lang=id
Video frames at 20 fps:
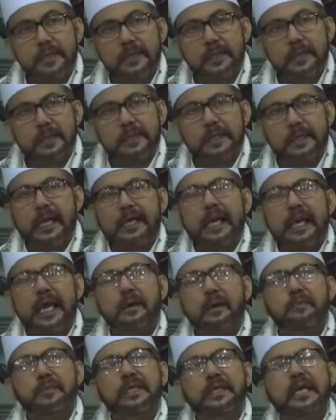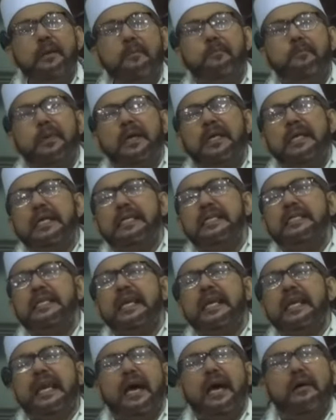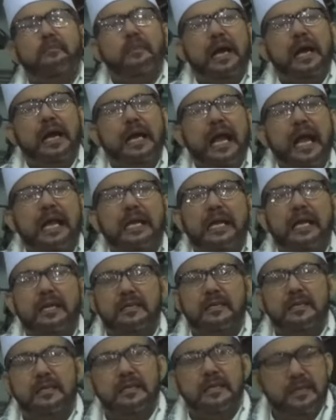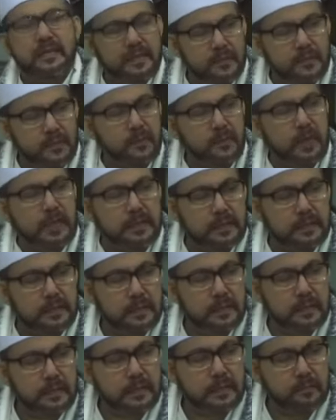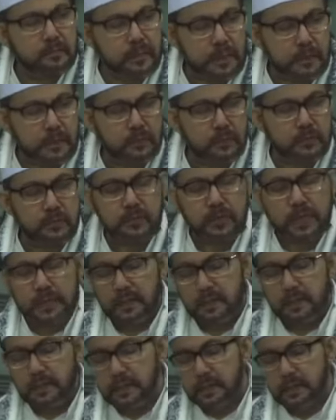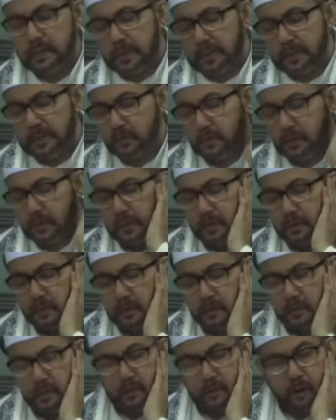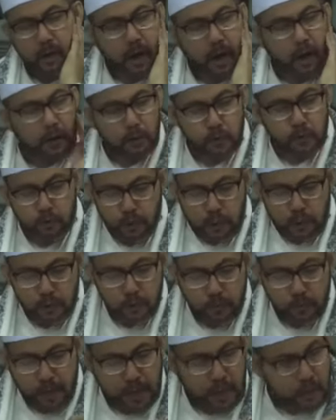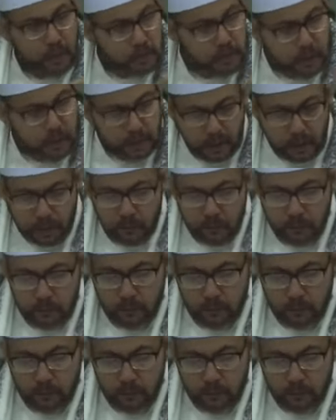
Dan Nabi nggak pernah nyelah makanan. Ini juga nih perlu juga nih kita masukkan nih. Ada juga tuh makan nyelah.